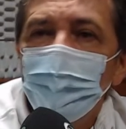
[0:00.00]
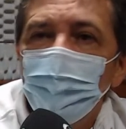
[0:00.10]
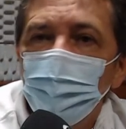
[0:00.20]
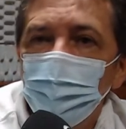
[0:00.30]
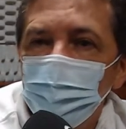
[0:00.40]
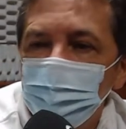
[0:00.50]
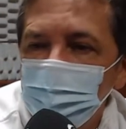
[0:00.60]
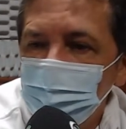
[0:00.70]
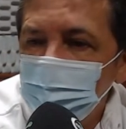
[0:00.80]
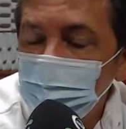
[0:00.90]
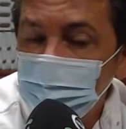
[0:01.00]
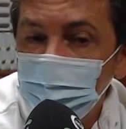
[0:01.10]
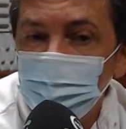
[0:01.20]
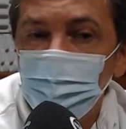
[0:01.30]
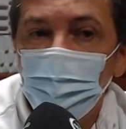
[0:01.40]
O processo
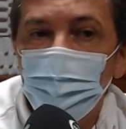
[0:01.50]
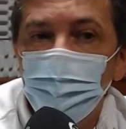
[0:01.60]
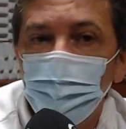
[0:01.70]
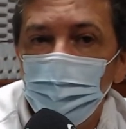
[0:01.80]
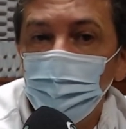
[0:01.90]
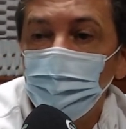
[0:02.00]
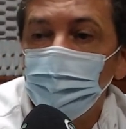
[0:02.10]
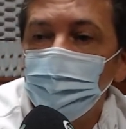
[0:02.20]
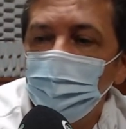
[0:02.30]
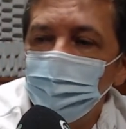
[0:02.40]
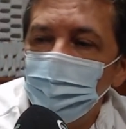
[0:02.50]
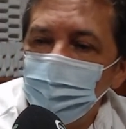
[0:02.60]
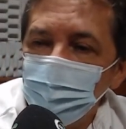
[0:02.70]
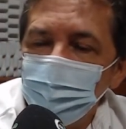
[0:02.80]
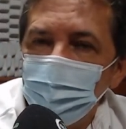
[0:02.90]
licitatório, o projeto
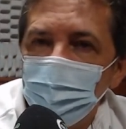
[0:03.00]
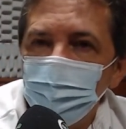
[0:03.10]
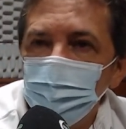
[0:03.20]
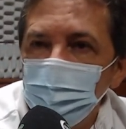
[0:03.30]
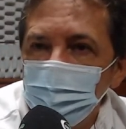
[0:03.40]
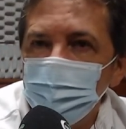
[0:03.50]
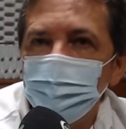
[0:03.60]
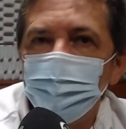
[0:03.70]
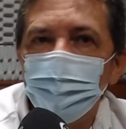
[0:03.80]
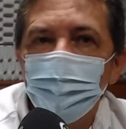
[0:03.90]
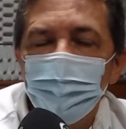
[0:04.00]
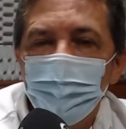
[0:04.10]
aprovado antes,